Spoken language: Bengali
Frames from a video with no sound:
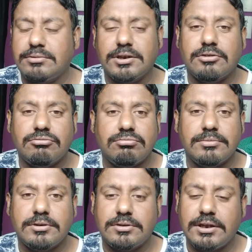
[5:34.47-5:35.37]
যে কেউ
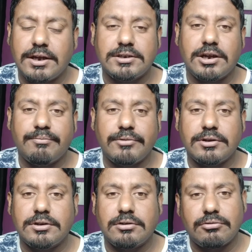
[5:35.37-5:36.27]
ঠিক আছে
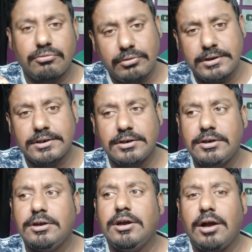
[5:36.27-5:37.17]
আপনারটা হয়েছে
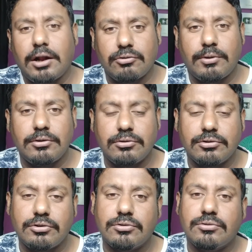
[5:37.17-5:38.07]
আরও ভালো
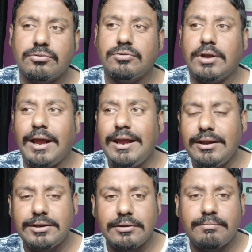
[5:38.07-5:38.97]
করতে হতো এই
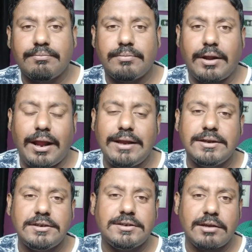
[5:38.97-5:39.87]
যে এই
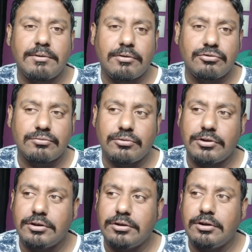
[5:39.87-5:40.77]
জিনিসটাই বা কজন
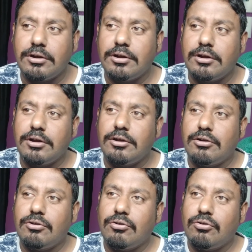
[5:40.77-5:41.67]
বলে
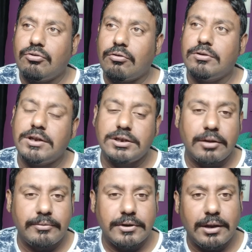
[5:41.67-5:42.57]
সকলে এসে
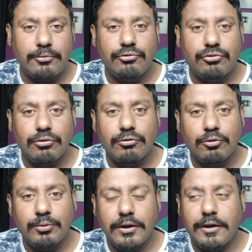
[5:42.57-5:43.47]
আপনাকে এমন ট্রোল করবে